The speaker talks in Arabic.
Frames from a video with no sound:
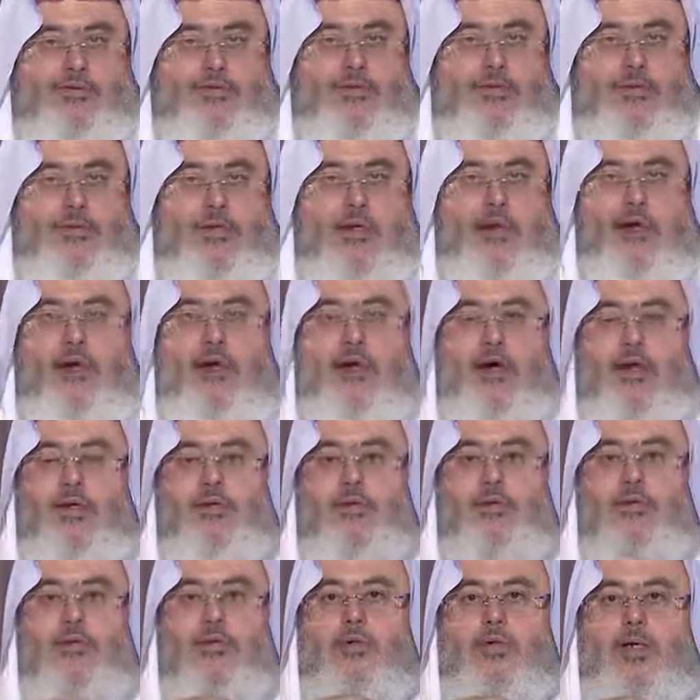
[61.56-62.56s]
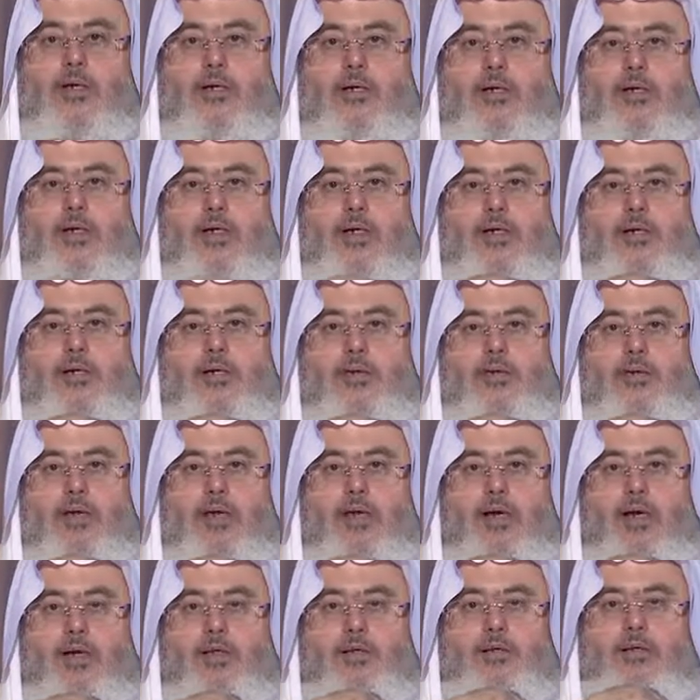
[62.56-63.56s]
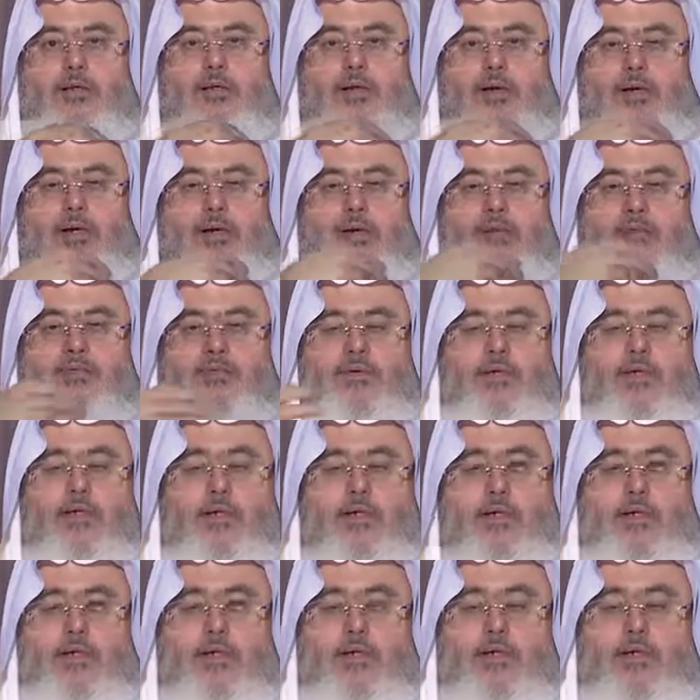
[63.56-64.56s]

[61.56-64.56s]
لا عنده قواعد ولا عنده علم في